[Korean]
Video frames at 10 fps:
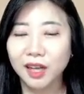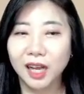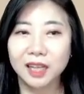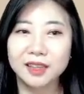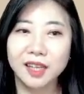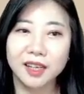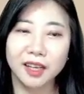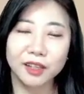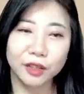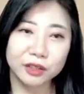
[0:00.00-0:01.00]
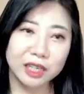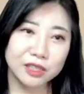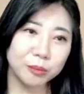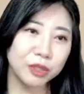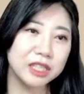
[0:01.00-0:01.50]
한 달에
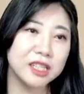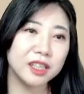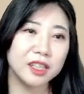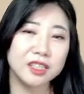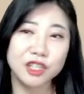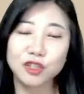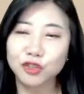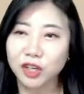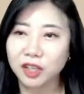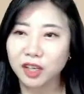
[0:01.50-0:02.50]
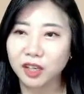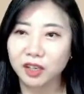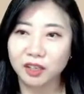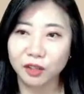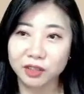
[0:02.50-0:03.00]
15명 이상의
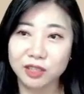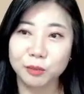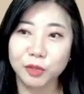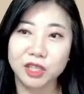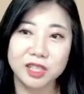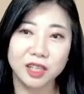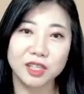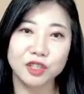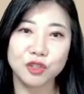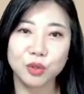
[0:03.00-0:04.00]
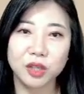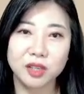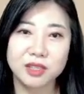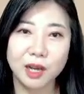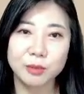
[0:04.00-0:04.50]
신규에게, 15명 이상의 신규에게
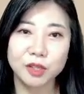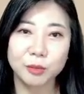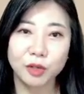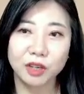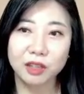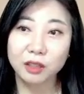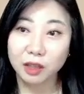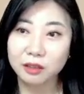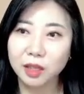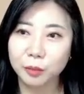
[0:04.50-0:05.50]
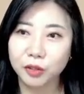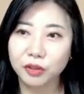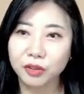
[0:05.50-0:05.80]
사업 설명을 한다면,